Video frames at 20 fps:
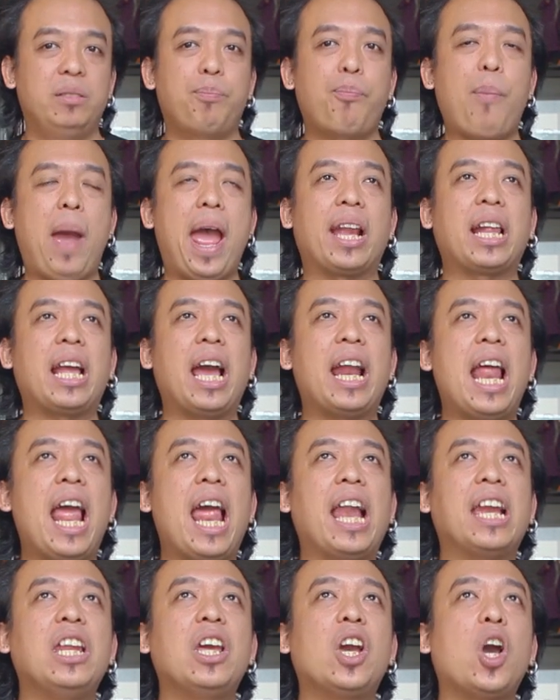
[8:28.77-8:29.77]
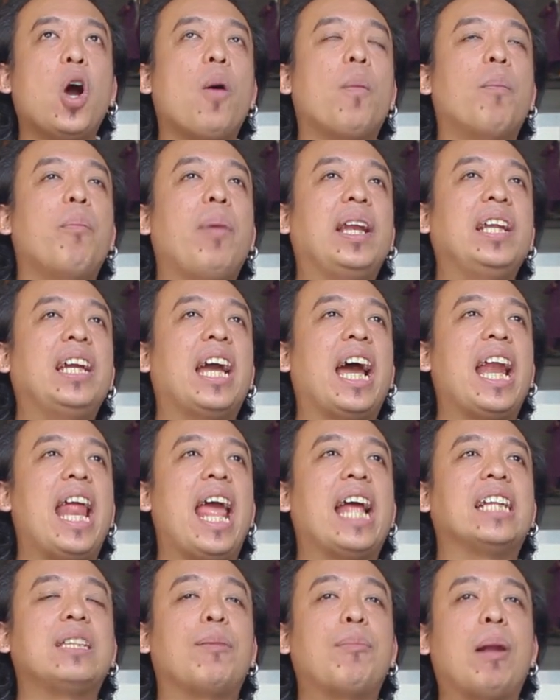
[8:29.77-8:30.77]
8คะแนนนี่ก็เป็นคะแน
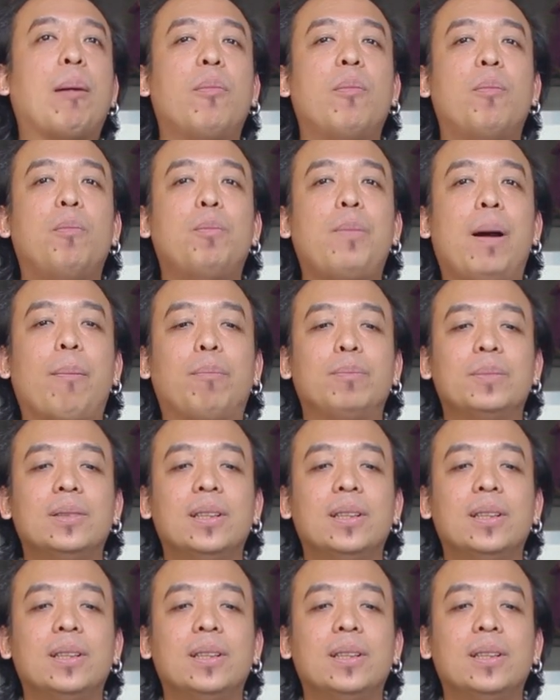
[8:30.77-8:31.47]
นสำหรับแบบ